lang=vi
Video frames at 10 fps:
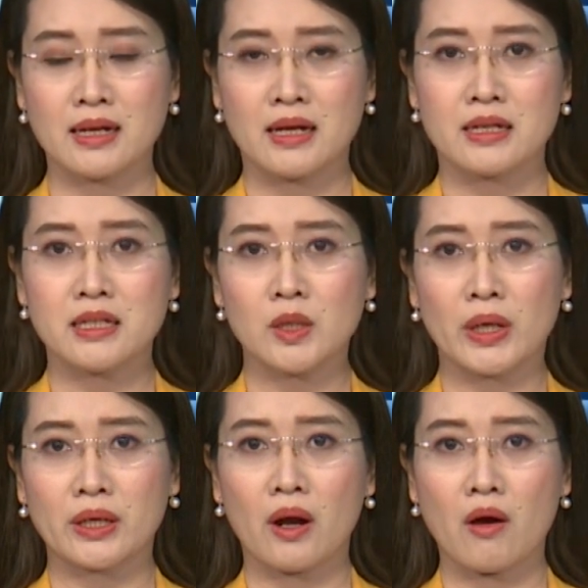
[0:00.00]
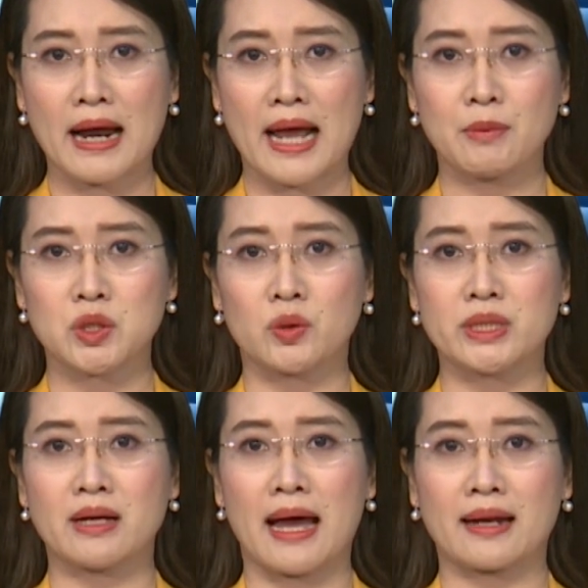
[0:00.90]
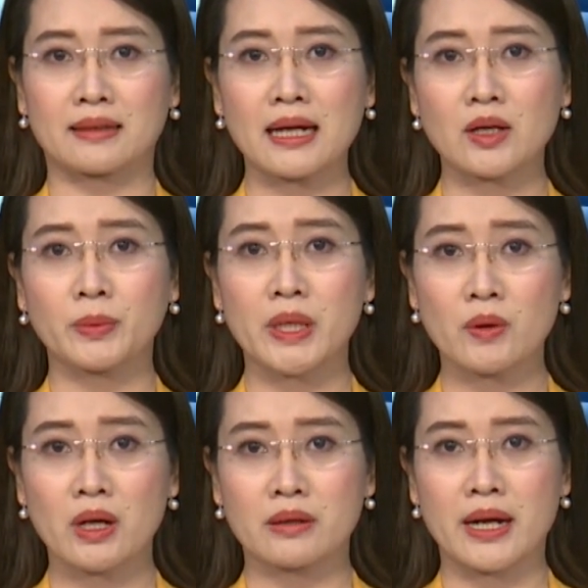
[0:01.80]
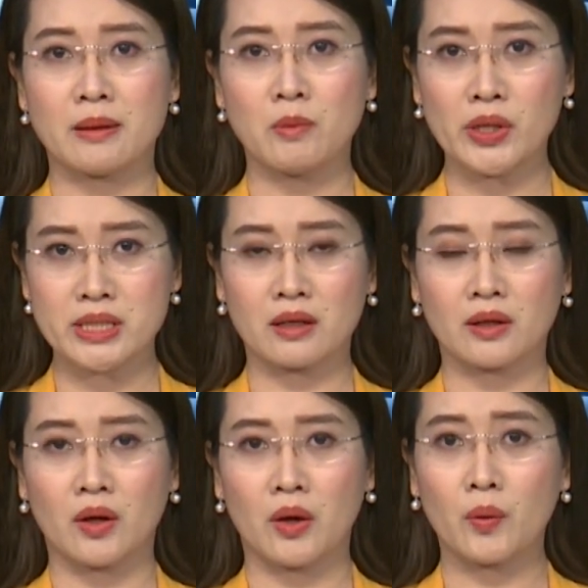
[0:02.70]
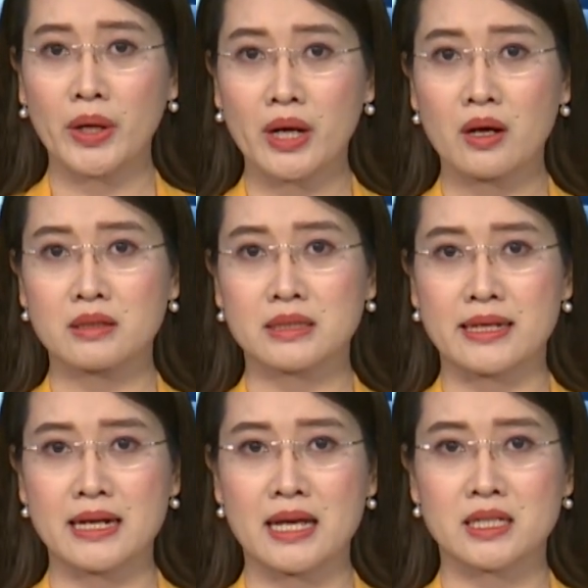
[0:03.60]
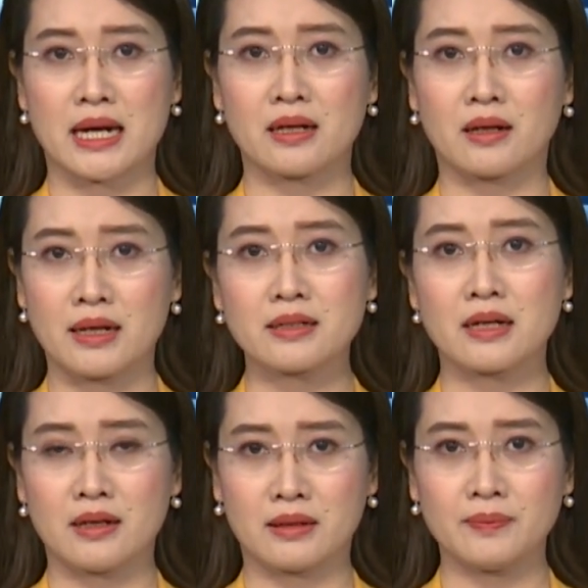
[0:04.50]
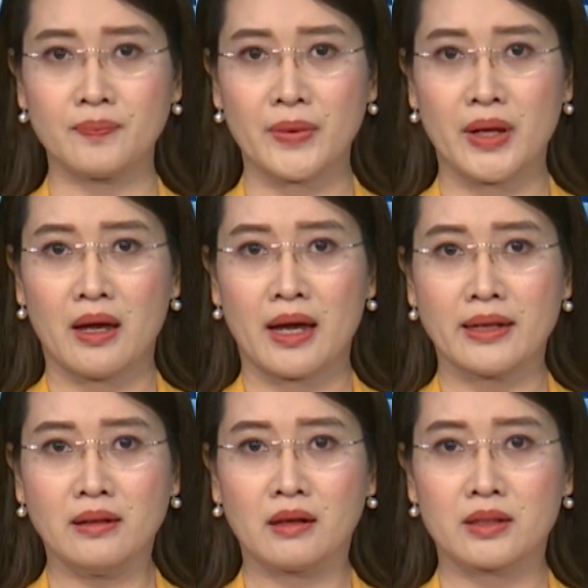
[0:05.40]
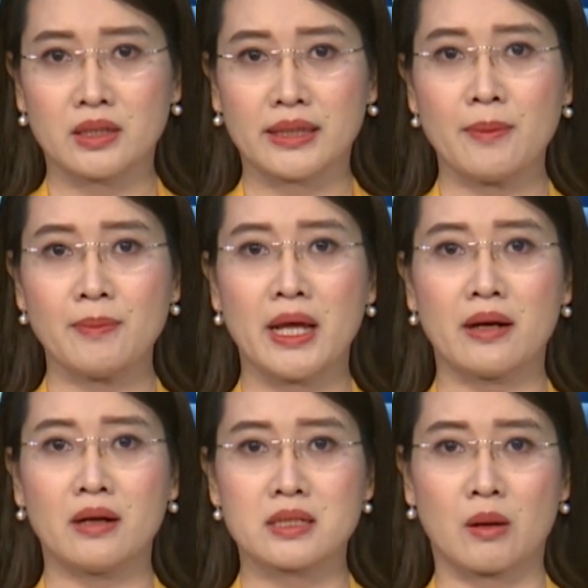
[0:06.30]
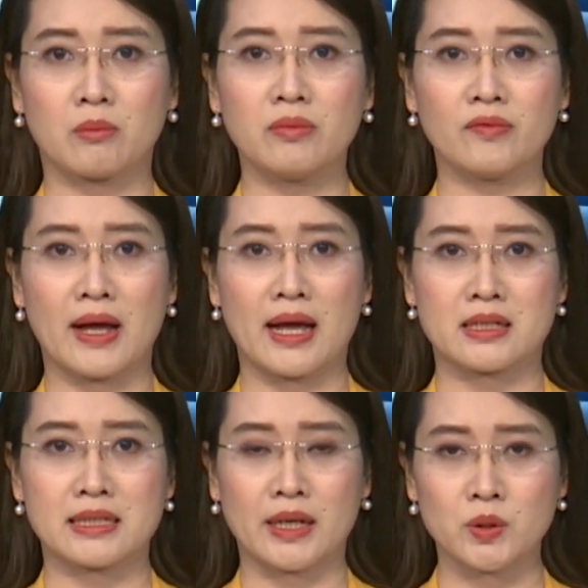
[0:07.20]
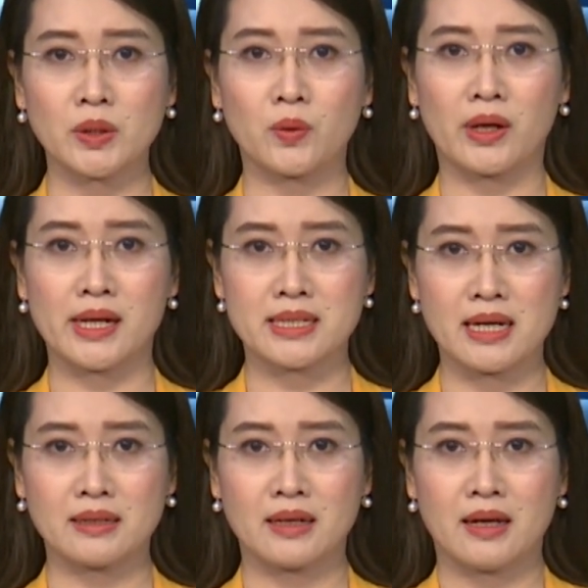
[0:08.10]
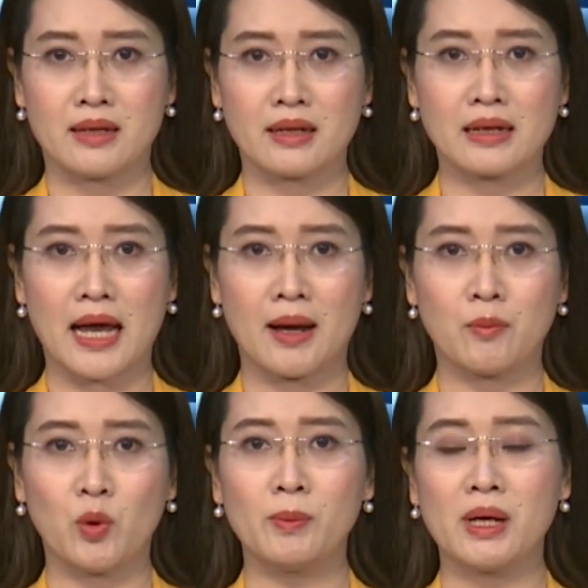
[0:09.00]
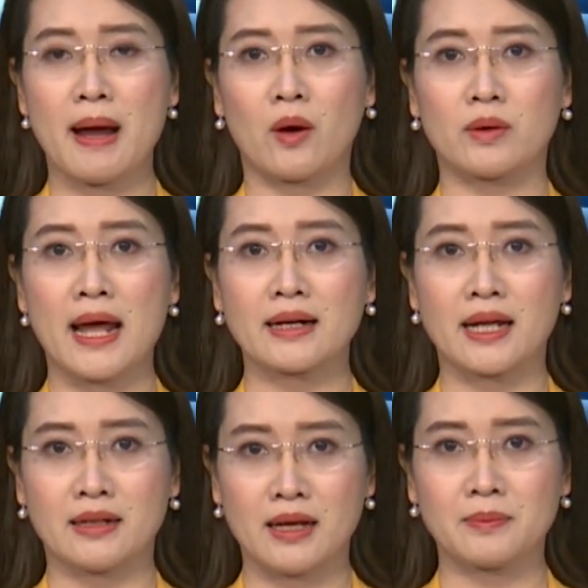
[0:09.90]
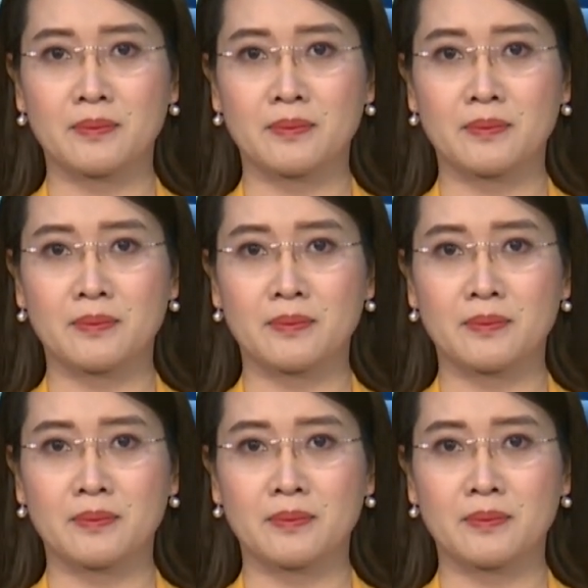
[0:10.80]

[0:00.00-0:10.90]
dư luận lo ngại một số dự án tác động tiêu cực đến môi trường, nguy cơ xảy ra sạt lở đất rất lớn, ảnh hưởng trực tiếp đến đời sống và sản xuất của người dân, nhất là mùa mưa bão đang đến gần.